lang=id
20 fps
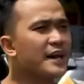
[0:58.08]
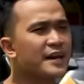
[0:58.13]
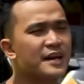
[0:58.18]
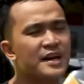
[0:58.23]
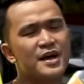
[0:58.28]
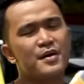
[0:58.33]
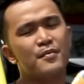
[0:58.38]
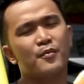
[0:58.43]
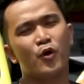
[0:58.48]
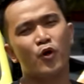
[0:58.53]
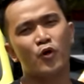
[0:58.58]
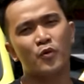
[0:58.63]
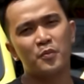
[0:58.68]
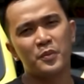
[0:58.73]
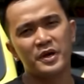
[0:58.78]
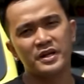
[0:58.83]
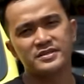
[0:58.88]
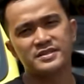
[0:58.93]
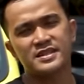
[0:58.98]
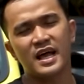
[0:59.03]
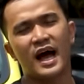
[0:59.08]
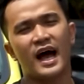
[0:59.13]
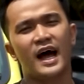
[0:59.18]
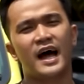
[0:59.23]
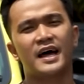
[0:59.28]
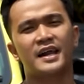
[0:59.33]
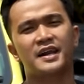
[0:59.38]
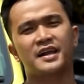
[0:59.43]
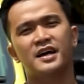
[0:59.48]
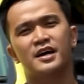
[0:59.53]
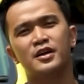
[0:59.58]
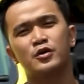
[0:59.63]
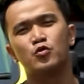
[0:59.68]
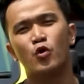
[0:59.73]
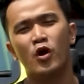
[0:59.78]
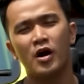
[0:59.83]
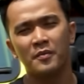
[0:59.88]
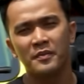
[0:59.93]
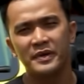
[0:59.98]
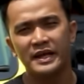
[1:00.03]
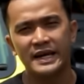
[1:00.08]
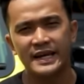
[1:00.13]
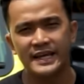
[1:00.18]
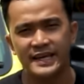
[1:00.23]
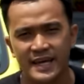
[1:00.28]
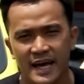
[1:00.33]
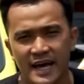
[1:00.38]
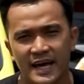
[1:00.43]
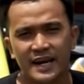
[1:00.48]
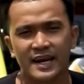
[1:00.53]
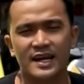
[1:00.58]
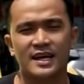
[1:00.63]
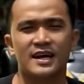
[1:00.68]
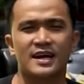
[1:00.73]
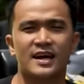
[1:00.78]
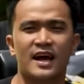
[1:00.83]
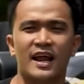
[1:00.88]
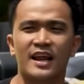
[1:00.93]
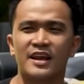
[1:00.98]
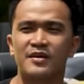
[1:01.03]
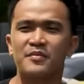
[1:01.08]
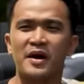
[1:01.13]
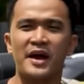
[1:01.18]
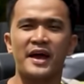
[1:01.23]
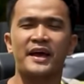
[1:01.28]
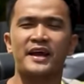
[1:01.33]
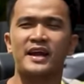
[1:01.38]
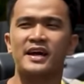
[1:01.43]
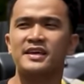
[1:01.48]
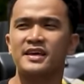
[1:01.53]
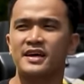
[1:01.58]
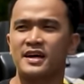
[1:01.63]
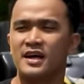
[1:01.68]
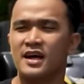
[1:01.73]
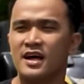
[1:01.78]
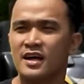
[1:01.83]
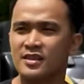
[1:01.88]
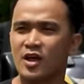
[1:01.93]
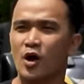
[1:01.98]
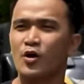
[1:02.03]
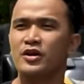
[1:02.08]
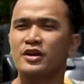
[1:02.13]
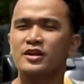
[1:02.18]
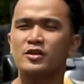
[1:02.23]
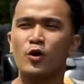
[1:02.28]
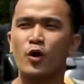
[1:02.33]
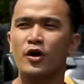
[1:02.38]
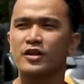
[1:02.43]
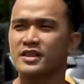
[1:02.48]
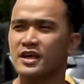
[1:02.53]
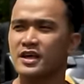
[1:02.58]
Karena mobil seharga 2 miliar. Kalian bayangin aja, tahun ini tuh